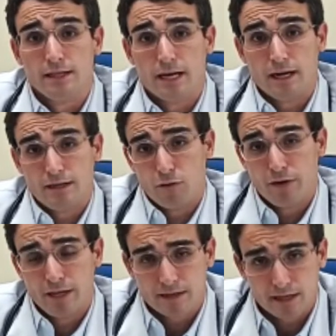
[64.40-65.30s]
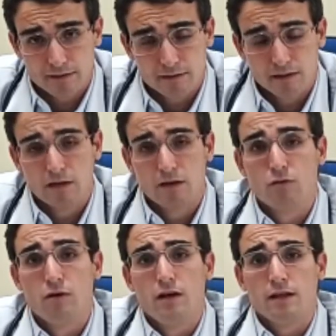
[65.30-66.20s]
da
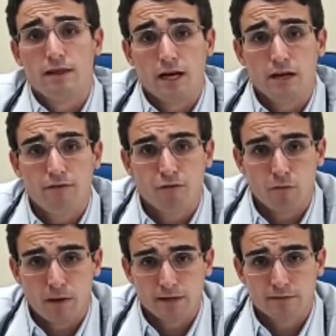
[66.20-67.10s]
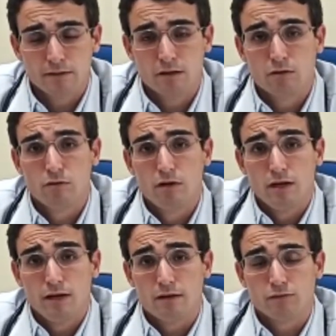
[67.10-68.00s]
orientação, da informação,
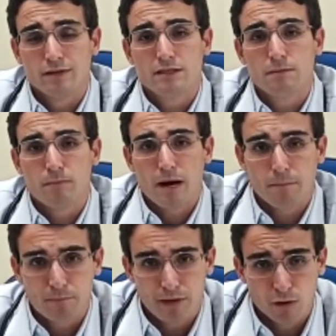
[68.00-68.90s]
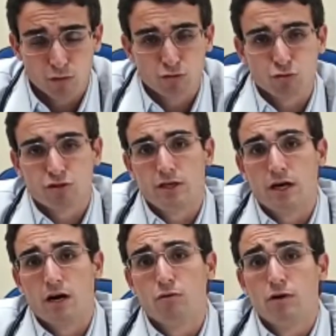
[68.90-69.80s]
então desse papel
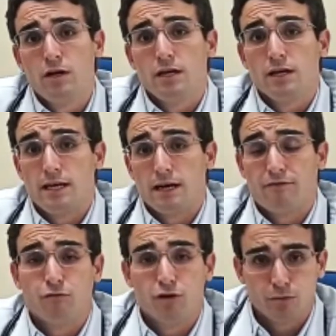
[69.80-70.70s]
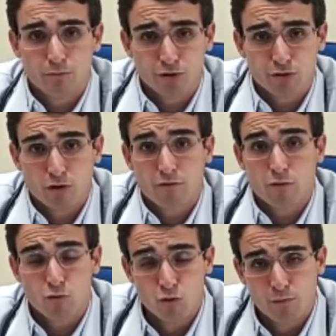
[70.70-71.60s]
social que a Folha de Ponte Nova
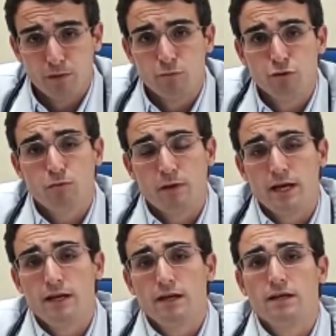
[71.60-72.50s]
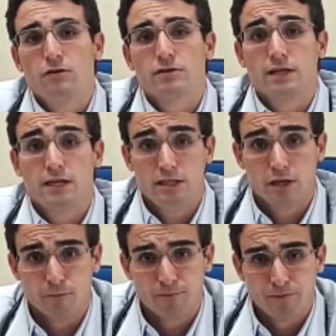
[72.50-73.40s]
cumpre muito bem em nossa
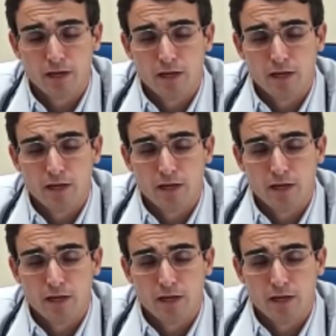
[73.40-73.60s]
região.